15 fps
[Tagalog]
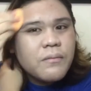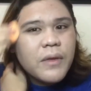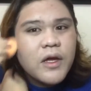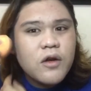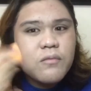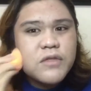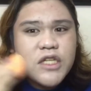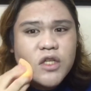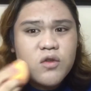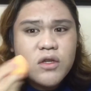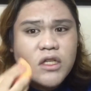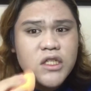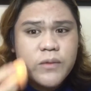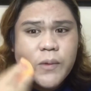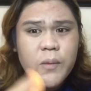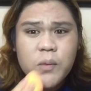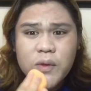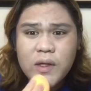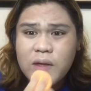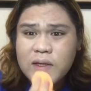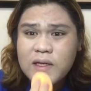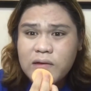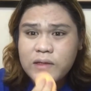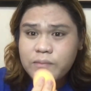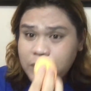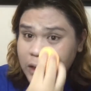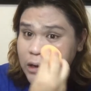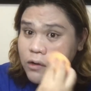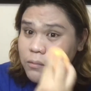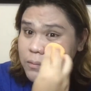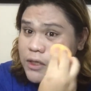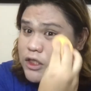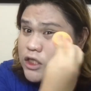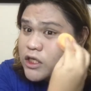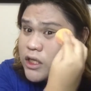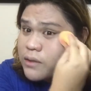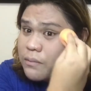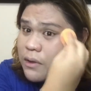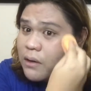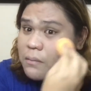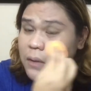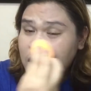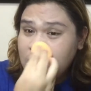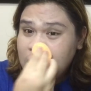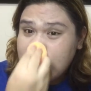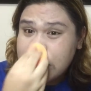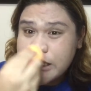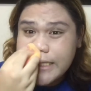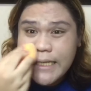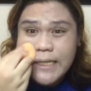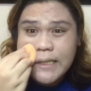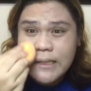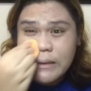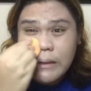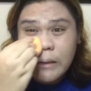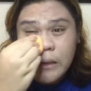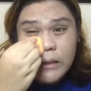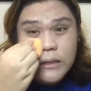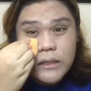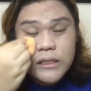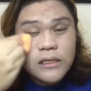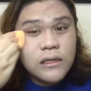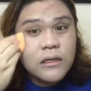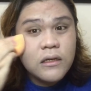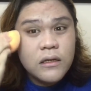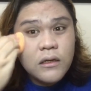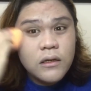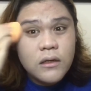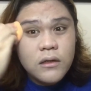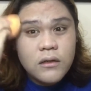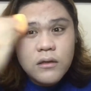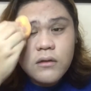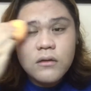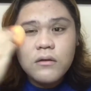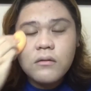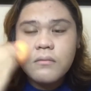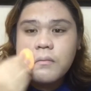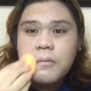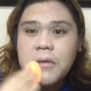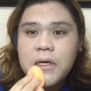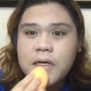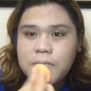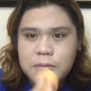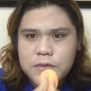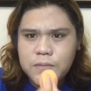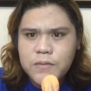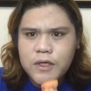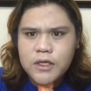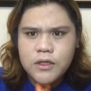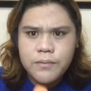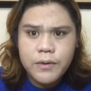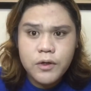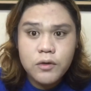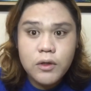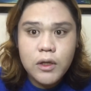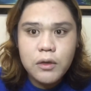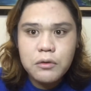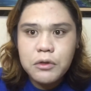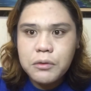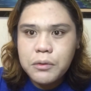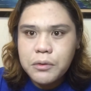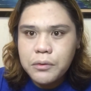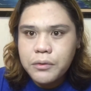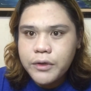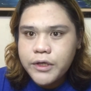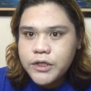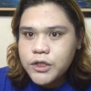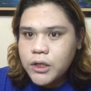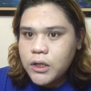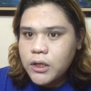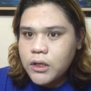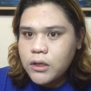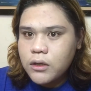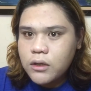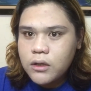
Pero masyado lang siya maputi. Saan magkaroon pa siya ng ibang mga shades para mas maganda. Pero tingin ko naman okay siya eh.